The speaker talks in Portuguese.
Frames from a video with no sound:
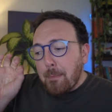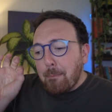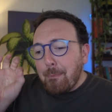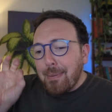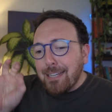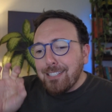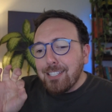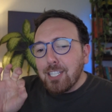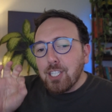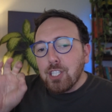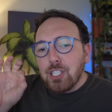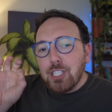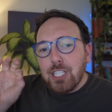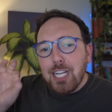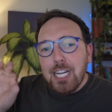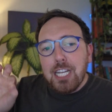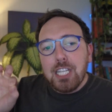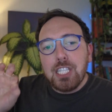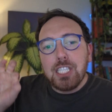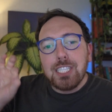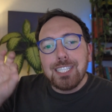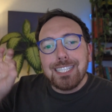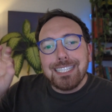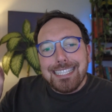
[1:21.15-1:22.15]
Mas a
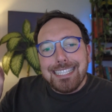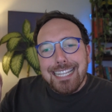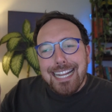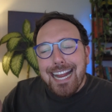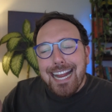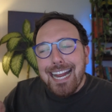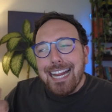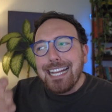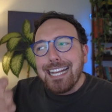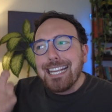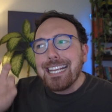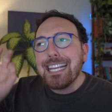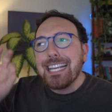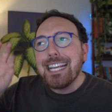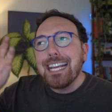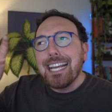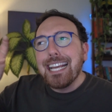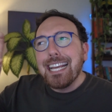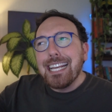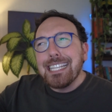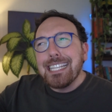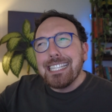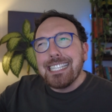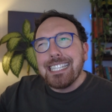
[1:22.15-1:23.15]
gente tem que
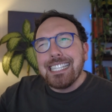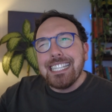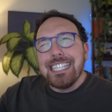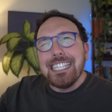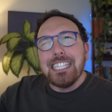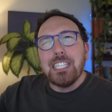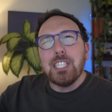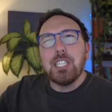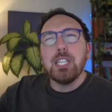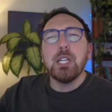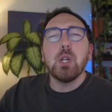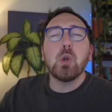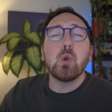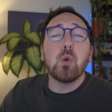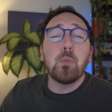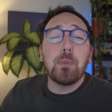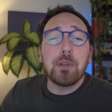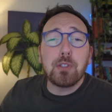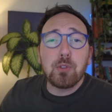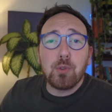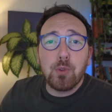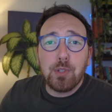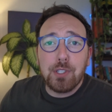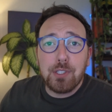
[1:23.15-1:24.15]
sentir
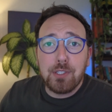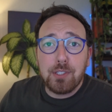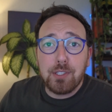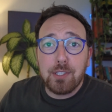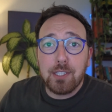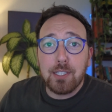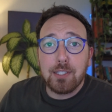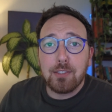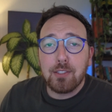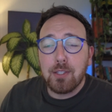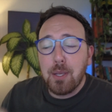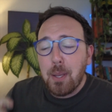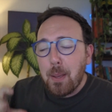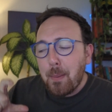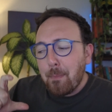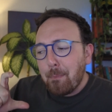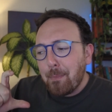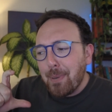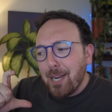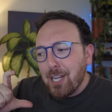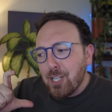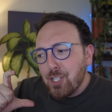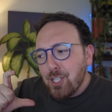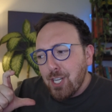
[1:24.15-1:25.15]
algumas coisinhas
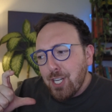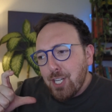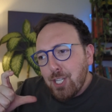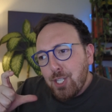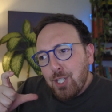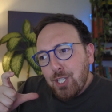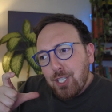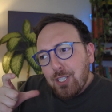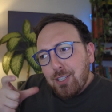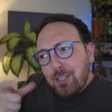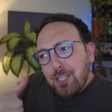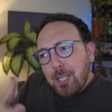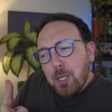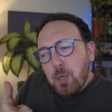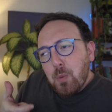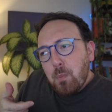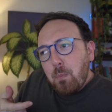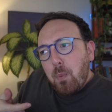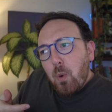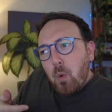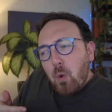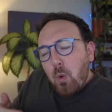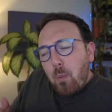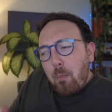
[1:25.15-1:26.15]
para a gente ter um
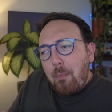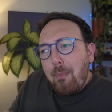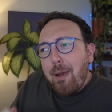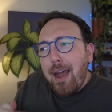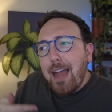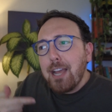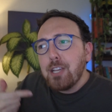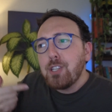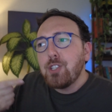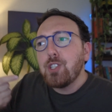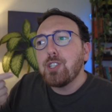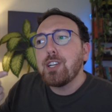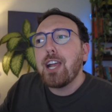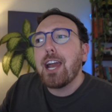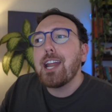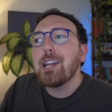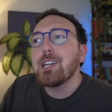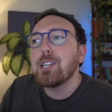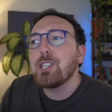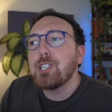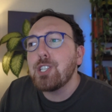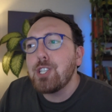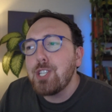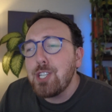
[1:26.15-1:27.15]
pouco mais de
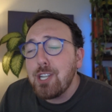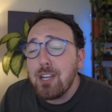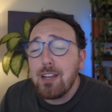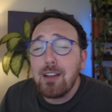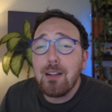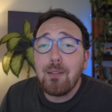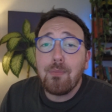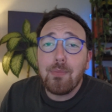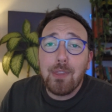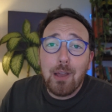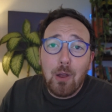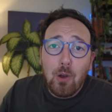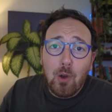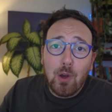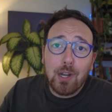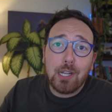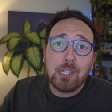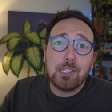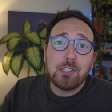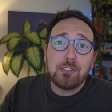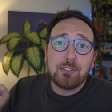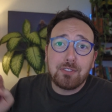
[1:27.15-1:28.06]
garantia na hora de